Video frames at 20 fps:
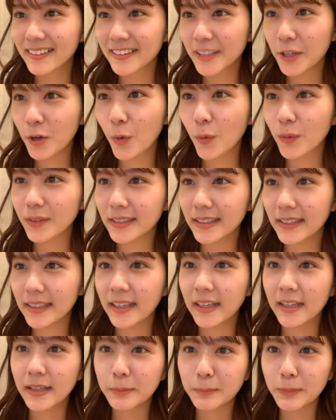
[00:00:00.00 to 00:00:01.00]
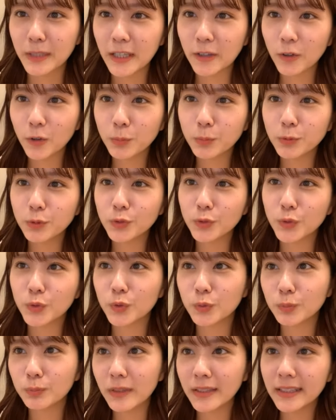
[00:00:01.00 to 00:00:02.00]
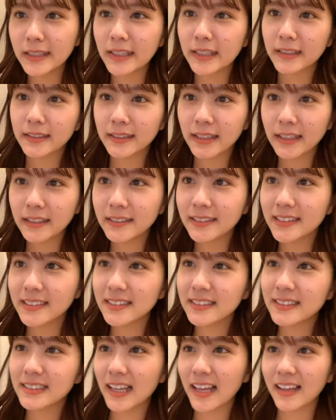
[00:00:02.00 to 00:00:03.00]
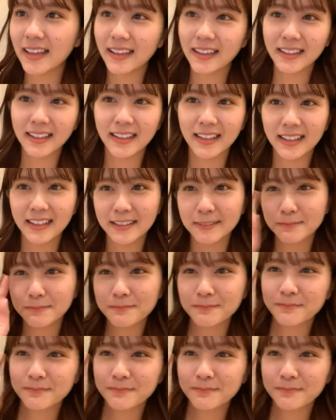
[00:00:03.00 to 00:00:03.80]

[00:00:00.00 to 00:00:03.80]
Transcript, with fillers: 4位宮古ブルー群馬ニア研究生